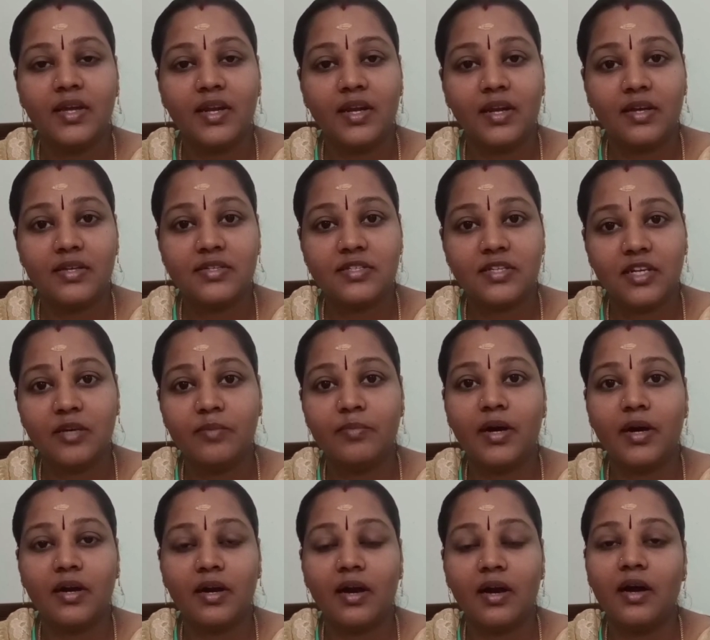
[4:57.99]
இல்லை
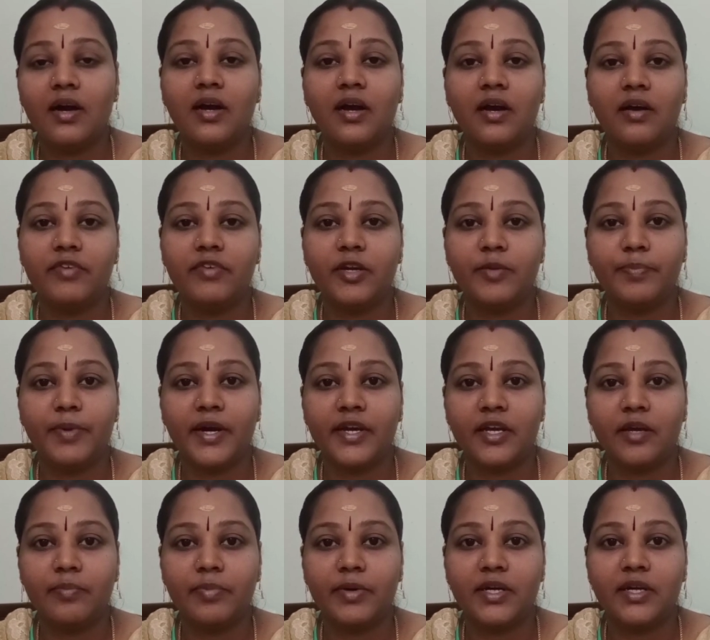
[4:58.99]
சினிமாக்காக அவர்
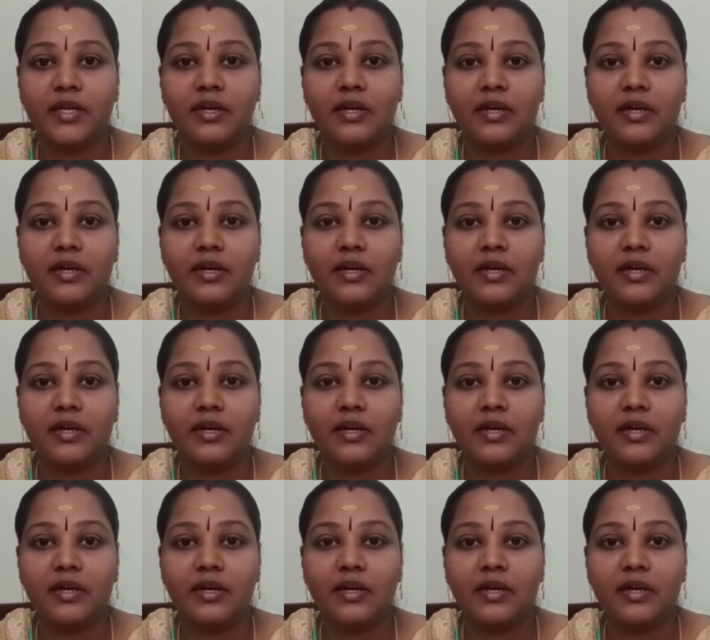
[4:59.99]
படைக்கப்பட்டாரா